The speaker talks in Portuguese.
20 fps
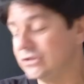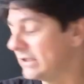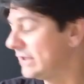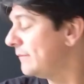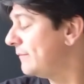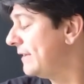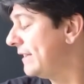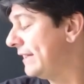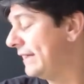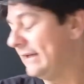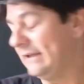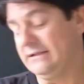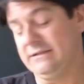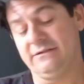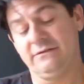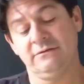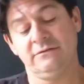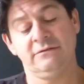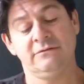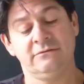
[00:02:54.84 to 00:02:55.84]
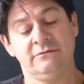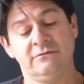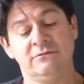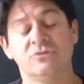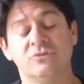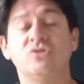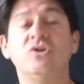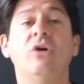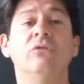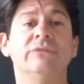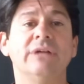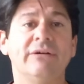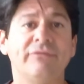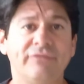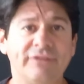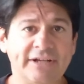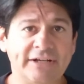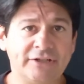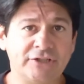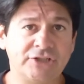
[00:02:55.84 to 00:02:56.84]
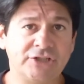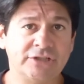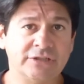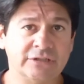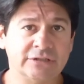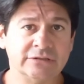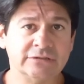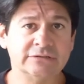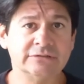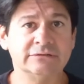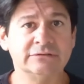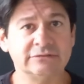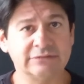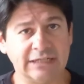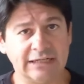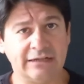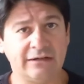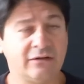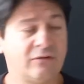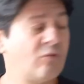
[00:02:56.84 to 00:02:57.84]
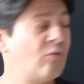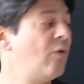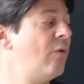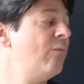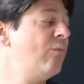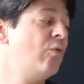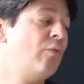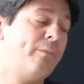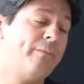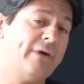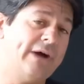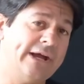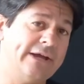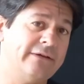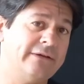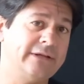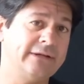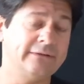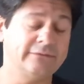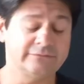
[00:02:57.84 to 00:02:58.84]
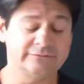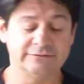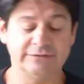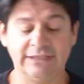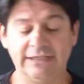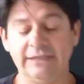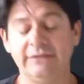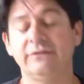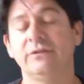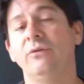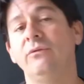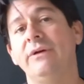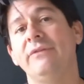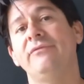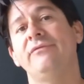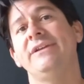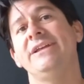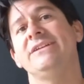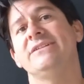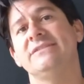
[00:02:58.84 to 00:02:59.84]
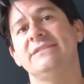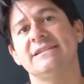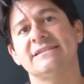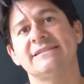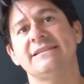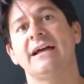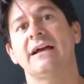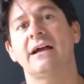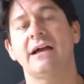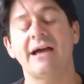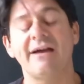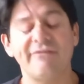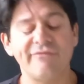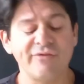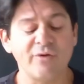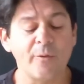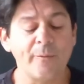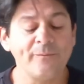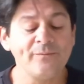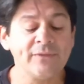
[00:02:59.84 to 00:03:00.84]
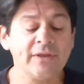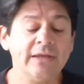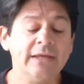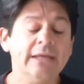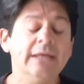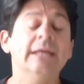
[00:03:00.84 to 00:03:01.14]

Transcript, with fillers: JBL, solta a frente, tá? Como o Pioneer, né? Então é frente destacável.